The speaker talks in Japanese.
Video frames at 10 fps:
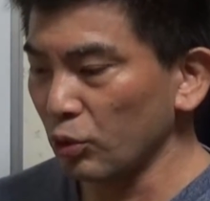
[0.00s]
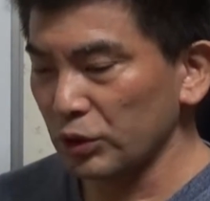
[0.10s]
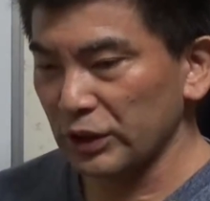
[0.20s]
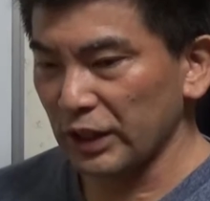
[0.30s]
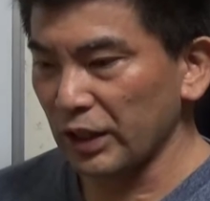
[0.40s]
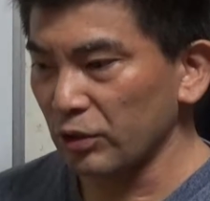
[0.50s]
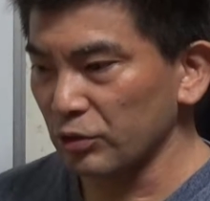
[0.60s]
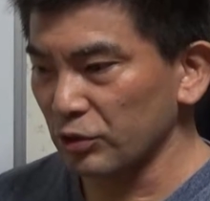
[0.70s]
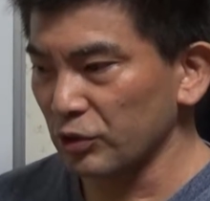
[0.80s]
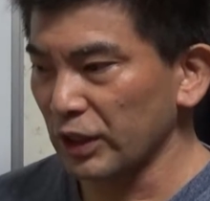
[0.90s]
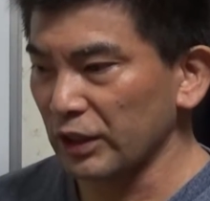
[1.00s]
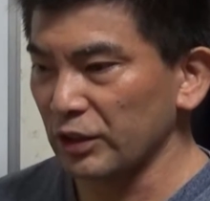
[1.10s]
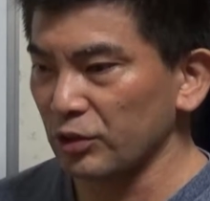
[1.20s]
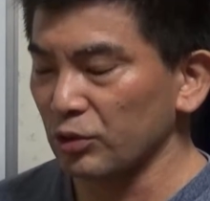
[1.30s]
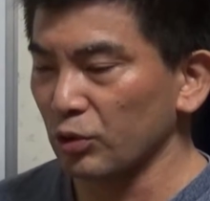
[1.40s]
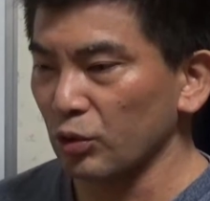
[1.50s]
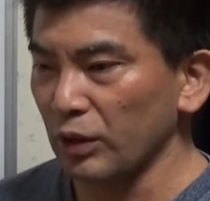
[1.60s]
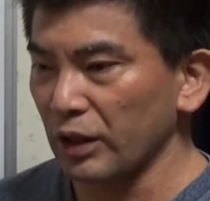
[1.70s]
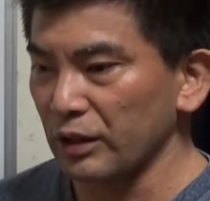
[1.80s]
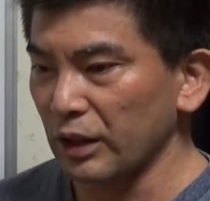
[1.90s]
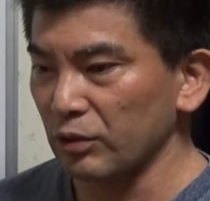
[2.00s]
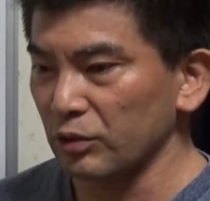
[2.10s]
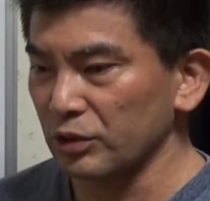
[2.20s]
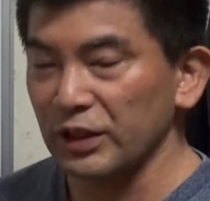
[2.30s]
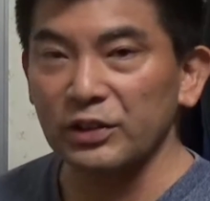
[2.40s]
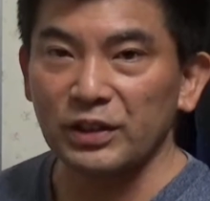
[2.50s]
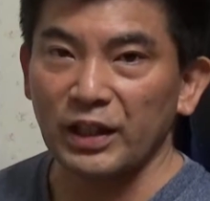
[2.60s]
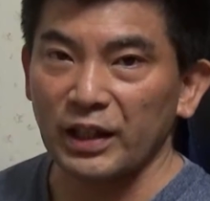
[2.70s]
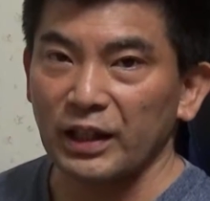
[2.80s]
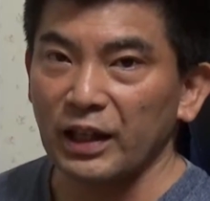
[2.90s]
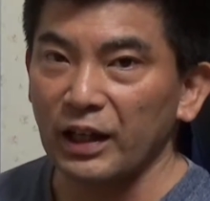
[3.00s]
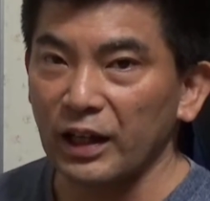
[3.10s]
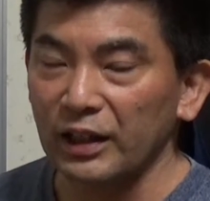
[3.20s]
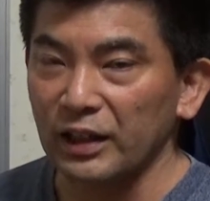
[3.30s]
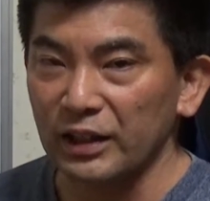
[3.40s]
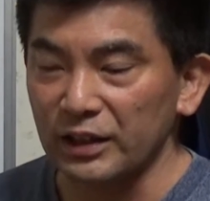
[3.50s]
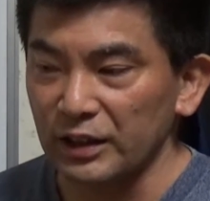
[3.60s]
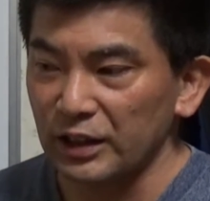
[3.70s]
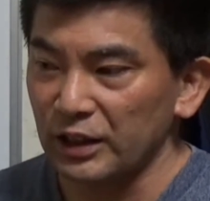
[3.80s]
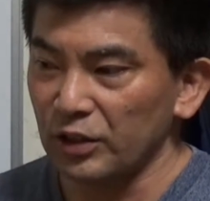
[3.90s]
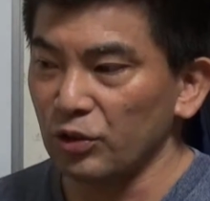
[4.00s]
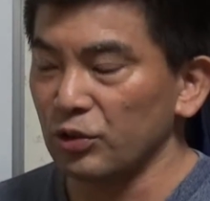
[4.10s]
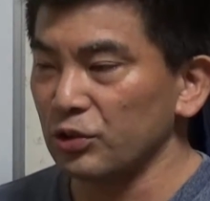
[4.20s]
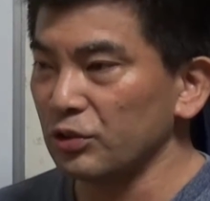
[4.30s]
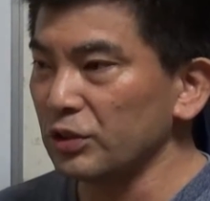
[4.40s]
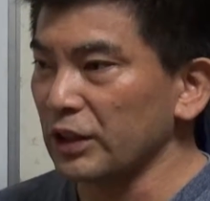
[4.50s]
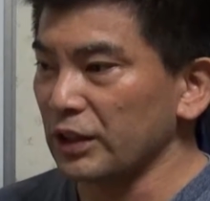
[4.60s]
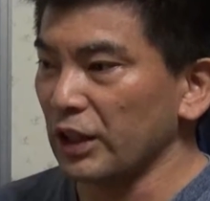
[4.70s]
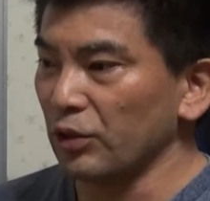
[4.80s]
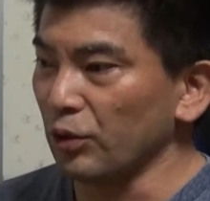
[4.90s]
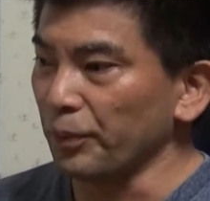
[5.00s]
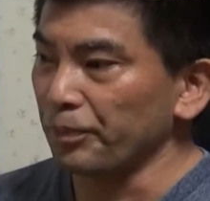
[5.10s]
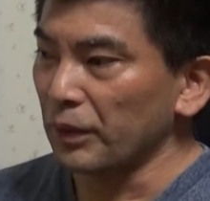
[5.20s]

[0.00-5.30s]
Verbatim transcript: う力を抜くかっていうことは、常々ね、考えたり、いろいろするんですけど、